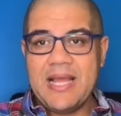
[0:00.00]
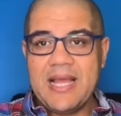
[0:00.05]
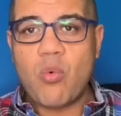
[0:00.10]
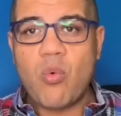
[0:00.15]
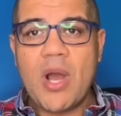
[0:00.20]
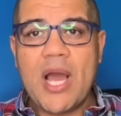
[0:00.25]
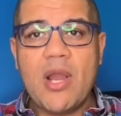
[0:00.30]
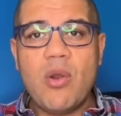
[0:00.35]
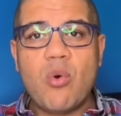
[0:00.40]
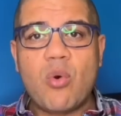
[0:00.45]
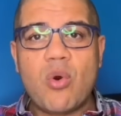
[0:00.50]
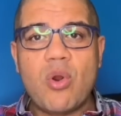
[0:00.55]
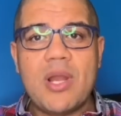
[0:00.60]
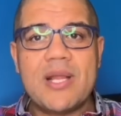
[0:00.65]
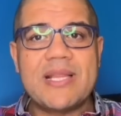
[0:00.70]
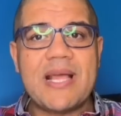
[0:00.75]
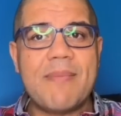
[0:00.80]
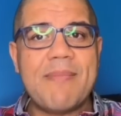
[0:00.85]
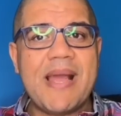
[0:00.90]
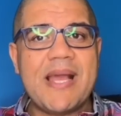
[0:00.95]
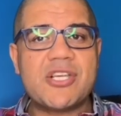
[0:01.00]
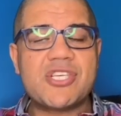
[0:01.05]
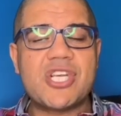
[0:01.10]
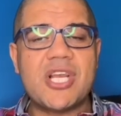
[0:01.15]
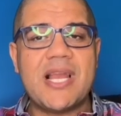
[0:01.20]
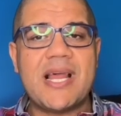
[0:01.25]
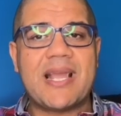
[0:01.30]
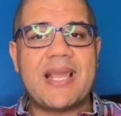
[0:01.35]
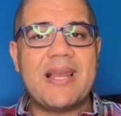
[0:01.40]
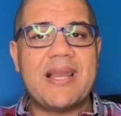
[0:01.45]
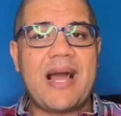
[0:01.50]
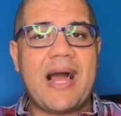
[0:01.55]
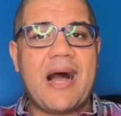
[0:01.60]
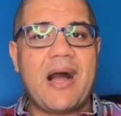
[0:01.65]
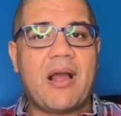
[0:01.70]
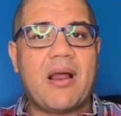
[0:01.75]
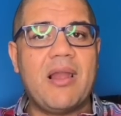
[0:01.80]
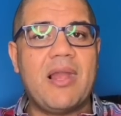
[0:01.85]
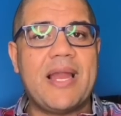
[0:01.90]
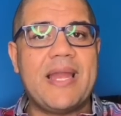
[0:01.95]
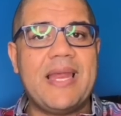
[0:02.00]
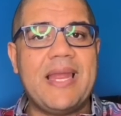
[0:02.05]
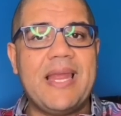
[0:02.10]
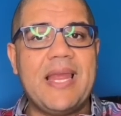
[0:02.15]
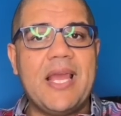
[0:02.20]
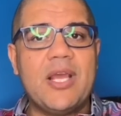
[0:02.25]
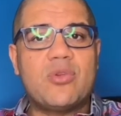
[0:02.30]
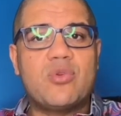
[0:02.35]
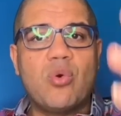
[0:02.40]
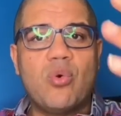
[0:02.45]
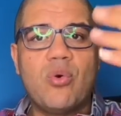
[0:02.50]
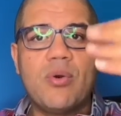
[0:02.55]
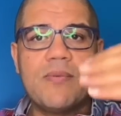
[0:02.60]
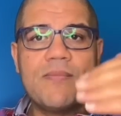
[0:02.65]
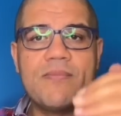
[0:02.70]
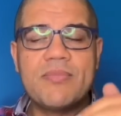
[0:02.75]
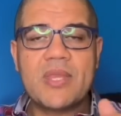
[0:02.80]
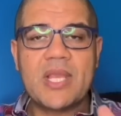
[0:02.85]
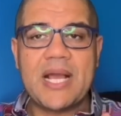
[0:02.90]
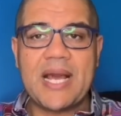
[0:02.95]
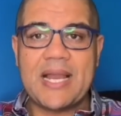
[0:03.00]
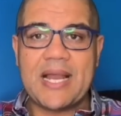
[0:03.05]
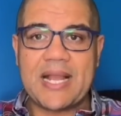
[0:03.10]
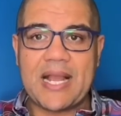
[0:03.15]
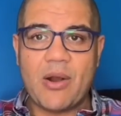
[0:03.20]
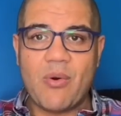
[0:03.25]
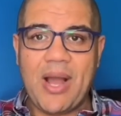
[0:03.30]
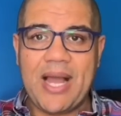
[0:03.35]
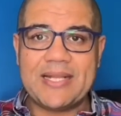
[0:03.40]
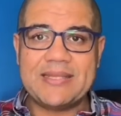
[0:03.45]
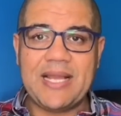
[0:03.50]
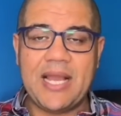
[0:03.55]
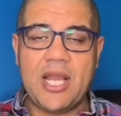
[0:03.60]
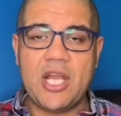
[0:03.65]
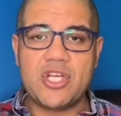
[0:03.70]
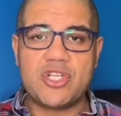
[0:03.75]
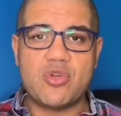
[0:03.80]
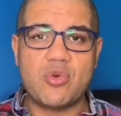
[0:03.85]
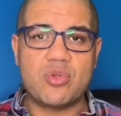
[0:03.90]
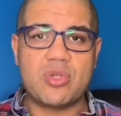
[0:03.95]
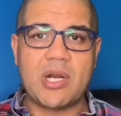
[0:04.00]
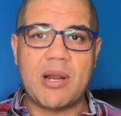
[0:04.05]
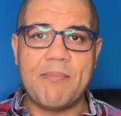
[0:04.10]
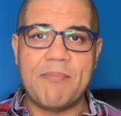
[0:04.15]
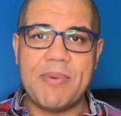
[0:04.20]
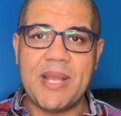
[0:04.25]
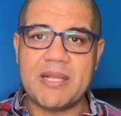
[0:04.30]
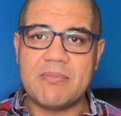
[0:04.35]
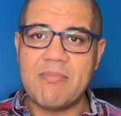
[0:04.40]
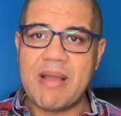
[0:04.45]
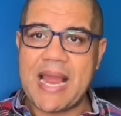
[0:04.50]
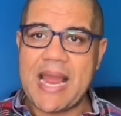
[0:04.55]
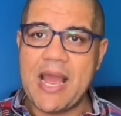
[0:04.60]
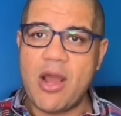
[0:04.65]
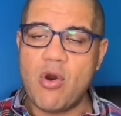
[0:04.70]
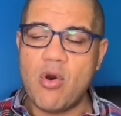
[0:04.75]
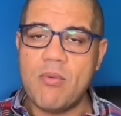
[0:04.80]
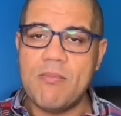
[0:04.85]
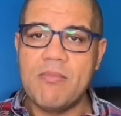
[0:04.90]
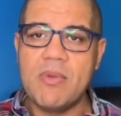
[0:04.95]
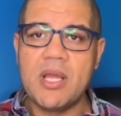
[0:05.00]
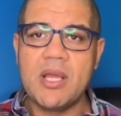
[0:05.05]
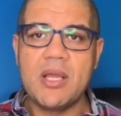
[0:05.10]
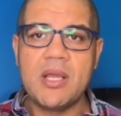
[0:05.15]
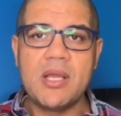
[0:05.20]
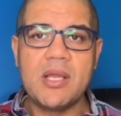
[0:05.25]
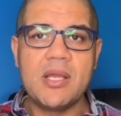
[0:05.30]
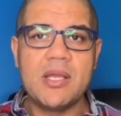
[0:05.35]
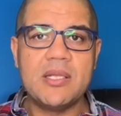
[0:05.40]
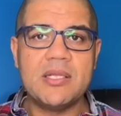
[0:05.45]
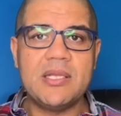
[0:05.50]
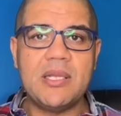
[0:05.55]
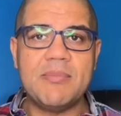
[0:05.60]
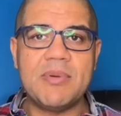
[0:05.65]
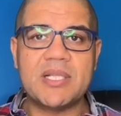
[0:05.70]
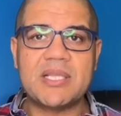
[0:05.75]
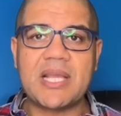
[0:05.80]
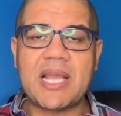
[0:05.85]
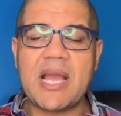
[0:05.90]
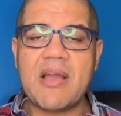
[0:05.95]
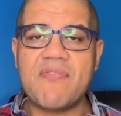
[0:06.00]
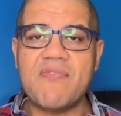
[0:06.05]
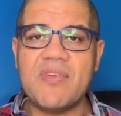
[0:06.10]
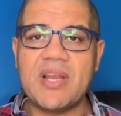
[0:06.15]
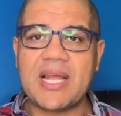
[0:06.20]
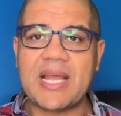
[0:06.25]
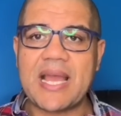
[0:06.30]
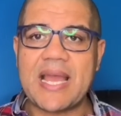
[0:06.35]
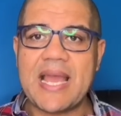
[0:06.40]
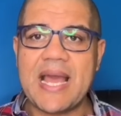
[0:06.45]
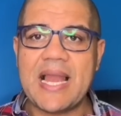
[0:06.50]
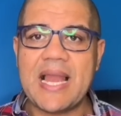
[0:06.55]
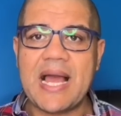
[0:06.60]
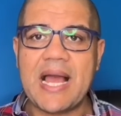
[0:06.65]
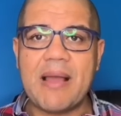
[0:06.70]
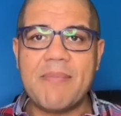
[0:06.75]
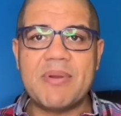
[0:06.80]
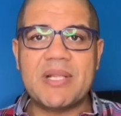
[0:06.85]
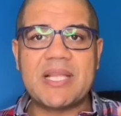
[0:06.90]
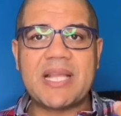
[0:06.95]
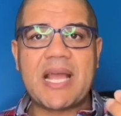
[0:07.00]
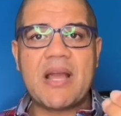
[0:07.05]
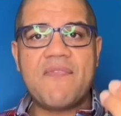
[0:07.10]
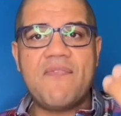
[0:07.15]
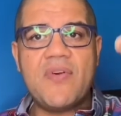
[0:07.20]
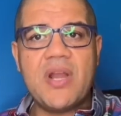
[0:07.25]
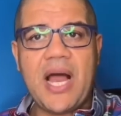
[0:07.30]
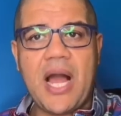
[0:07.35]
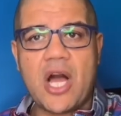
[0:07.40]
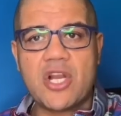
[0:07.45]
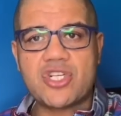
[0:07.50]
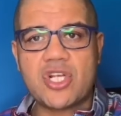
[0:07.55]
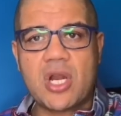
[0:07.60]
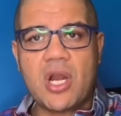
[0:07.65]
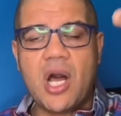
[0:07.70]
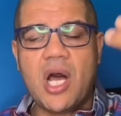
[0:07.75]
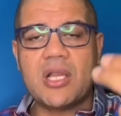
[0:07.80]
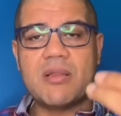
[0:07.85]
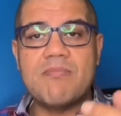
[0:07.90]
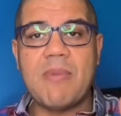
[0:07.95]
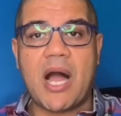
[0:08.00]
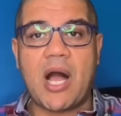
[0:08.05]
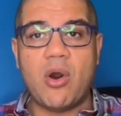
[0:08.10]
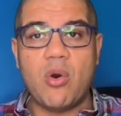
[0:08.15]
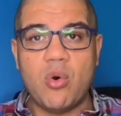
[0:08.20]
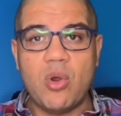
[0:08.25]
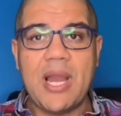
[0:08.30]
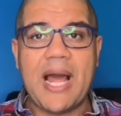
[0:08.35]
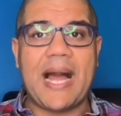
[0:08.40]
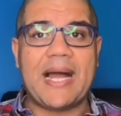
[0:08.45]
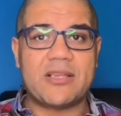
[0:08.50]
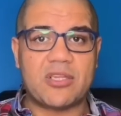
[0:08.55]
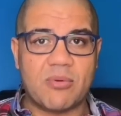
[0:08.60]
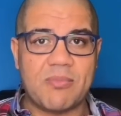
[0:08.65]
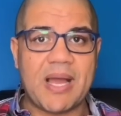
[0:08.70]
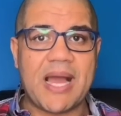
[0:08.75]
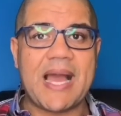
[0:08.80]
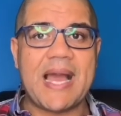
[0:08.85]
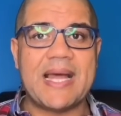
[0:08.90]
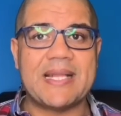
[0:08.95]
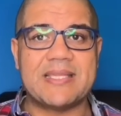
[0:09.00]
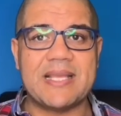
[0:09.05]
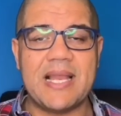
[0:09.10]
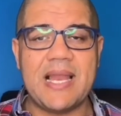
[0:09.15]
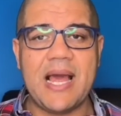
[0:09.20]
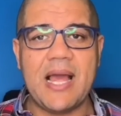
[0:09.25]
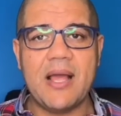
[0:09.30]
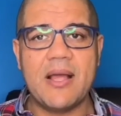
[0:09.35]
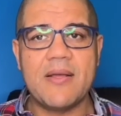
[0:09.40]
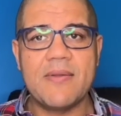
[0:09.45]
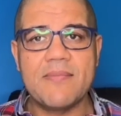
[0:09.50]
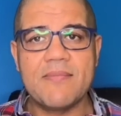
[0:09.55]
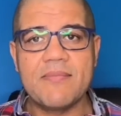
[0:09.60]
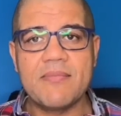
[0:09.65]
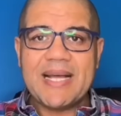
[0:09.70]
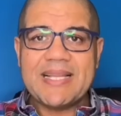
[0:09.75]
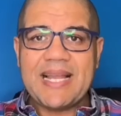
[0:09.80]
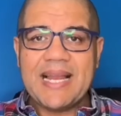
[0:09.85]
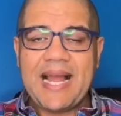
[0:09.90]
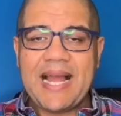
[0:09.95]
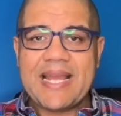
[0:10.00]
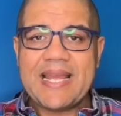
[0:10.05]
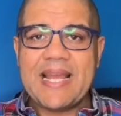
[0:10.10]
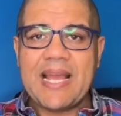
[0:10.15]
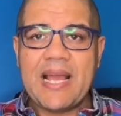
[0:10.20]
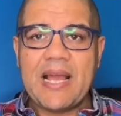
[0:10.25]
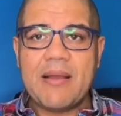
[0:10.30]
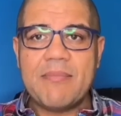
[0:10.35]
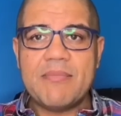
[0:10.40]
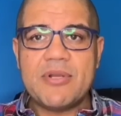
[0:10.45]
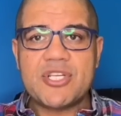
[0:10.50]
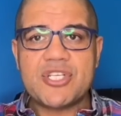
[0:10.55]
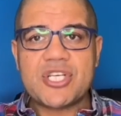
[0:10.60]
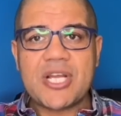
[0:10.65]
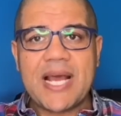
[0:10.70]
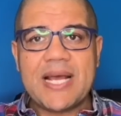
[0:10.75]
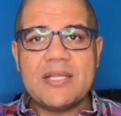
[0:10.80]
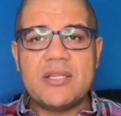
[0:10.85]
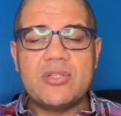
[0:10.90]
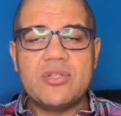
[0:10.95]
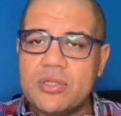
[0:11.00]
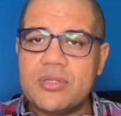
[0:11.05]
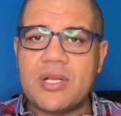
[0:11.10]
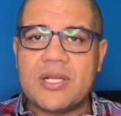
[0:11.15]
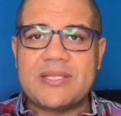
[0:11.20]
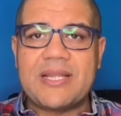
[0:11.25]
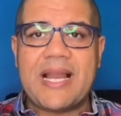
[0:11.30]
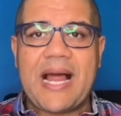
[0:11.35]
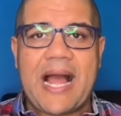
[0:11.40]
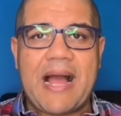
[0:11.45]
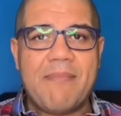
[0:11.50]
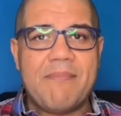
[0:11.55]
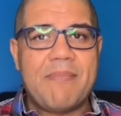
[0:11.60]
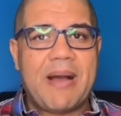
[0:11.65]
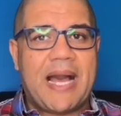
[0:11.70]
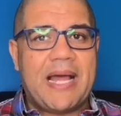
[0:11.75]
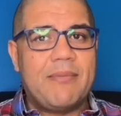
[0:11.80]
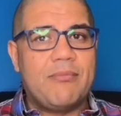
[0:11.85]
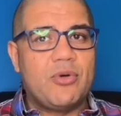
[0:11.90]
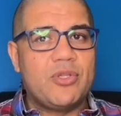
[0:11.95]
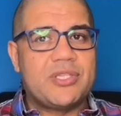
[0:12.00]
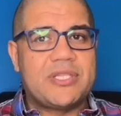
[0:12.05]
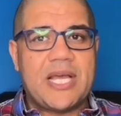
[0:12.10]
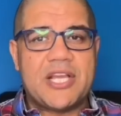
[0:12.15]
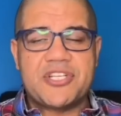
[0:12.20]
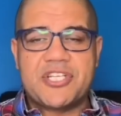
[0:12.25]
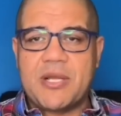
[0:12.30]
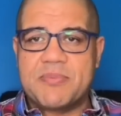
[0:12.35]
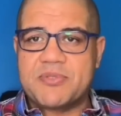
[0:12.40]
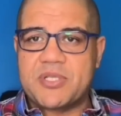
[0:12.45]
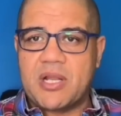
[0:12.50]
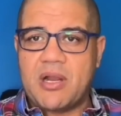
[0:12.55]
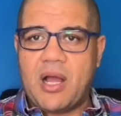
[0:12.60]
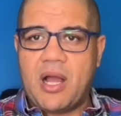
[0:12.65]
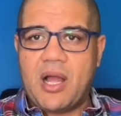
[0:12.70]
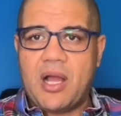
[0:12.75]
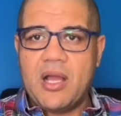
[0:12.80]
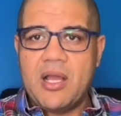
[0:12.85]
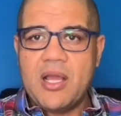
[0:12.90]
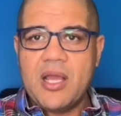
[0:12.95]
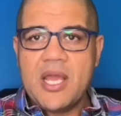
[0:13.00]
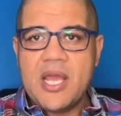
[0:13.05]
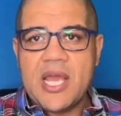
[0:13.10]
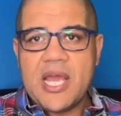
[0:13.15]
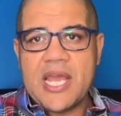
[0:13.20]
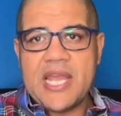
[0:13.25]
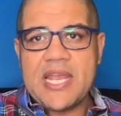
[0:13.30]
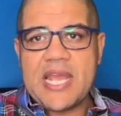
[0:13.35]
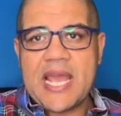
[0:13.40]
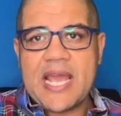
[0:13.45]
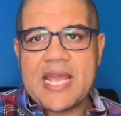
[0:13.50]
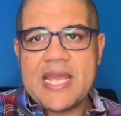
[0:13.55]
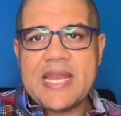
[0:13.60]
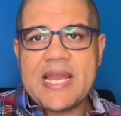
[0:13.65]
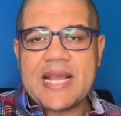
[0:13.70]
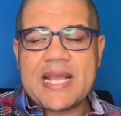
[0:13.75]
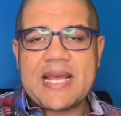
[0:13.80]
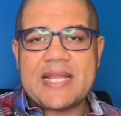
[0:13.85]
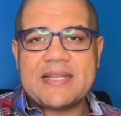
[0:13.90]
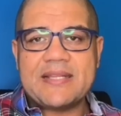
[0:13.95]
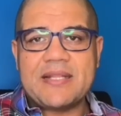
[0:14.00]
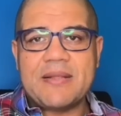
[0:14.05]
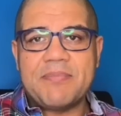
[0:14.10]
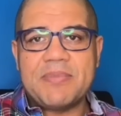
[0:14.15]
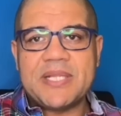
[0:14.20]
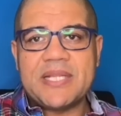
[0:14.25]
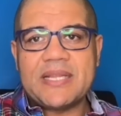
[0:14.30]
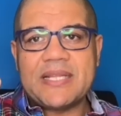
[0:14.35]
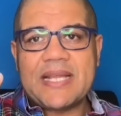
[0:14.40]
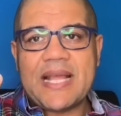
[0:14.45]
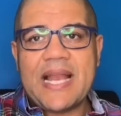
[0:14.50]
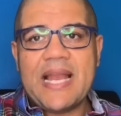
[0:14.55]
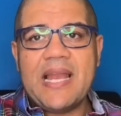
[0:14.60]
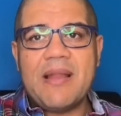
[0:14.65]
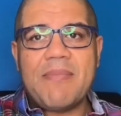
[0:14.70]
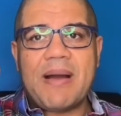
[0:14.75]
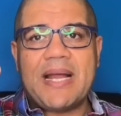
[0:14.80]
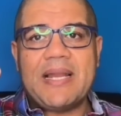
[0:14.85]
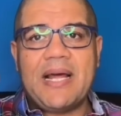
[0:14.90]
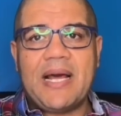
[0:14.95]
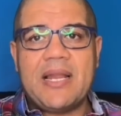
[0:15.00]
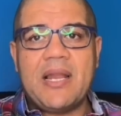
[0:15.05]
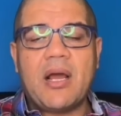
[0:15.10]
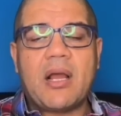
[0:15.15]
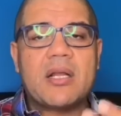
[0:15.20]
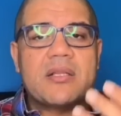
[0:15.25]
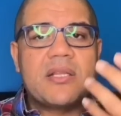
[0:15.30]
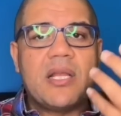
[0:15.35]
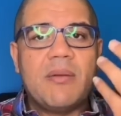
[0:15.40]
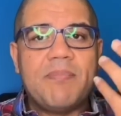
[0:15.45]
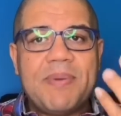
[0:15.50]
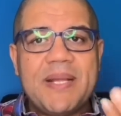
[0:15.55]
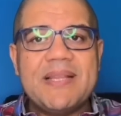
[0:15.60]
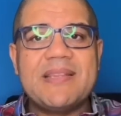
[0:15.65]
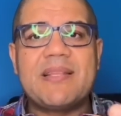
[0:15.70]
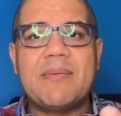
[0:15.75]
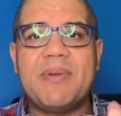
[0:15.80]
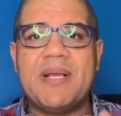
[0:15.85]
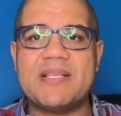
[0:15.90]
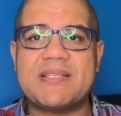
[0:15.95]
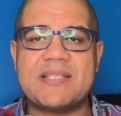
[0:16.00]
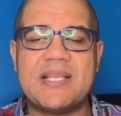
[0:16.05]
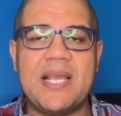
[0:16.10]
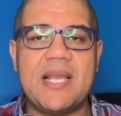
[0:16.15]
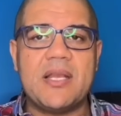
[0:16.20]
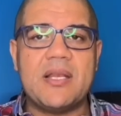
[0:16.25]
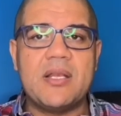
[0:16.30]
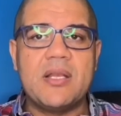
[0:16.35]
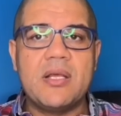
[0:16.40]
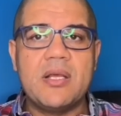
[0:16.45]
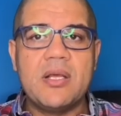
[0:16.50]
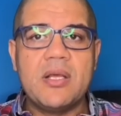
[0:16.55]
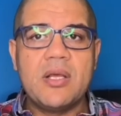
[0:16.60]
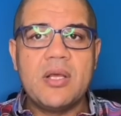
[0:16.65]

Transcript: وقالوا كل ده ماشي لكن عقلانيته انا كواحده عشت وتربيت معاهم دي بتخاف من خيالها بتخاف من الحشرات معقوله هتبقى قاتله انا الحقيقه مش قد قدره العم على المونتاج ده بصراحه هي هنا كانت بتتكلم عن علاقه البنت بحسين